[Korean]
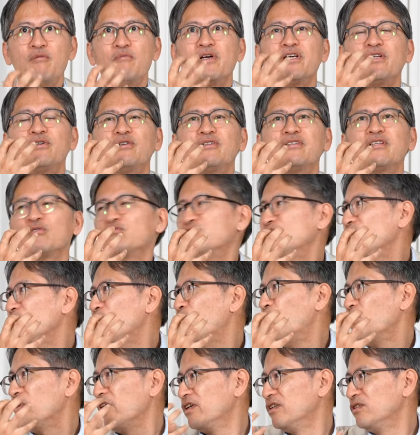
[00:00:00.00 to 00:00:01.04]
이럴 때 우리
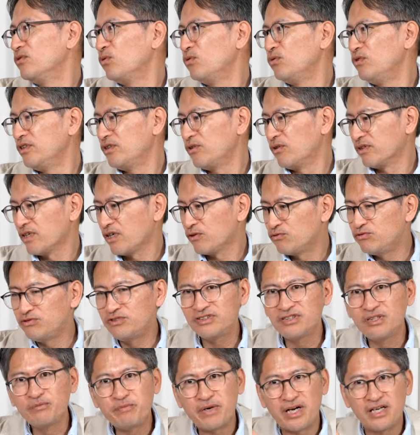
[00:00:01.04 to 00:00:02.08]
고개를 돌리거나
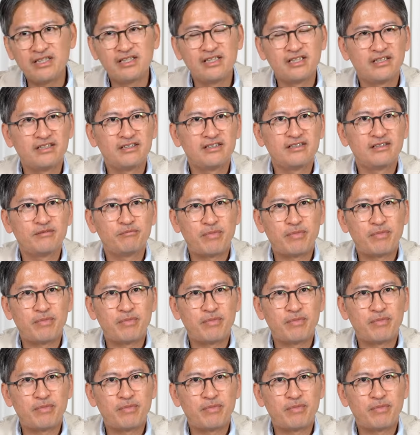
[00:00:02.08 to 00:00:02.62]
휴지를 빨리